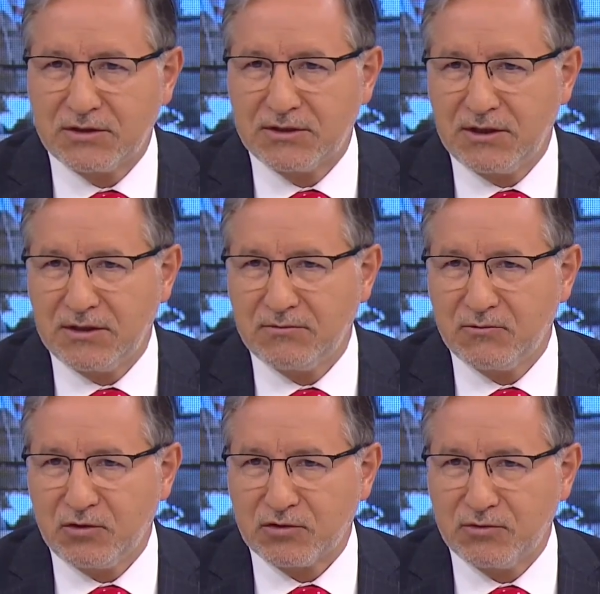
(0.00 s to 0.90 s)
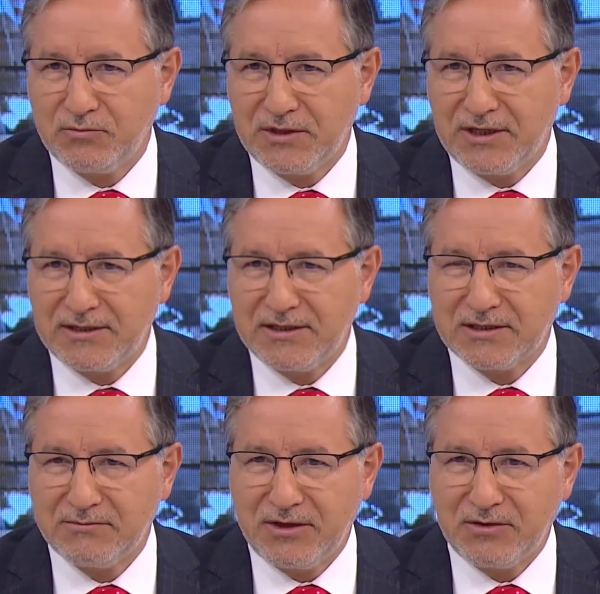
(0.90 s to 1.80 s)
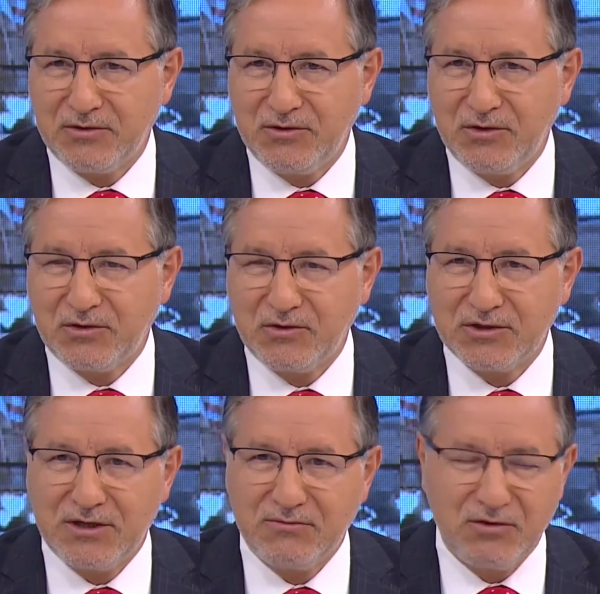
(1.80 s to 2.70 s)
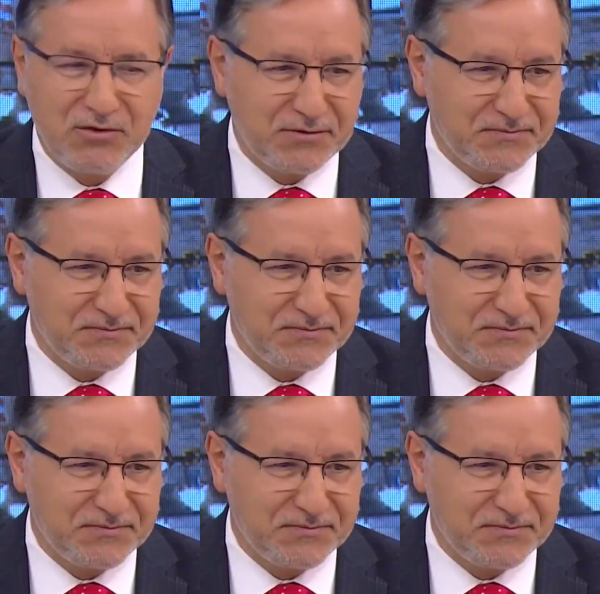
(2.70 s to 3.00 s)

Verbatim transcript: canım dostum bir kardeşim arıyor. Diyor ki hocam diyor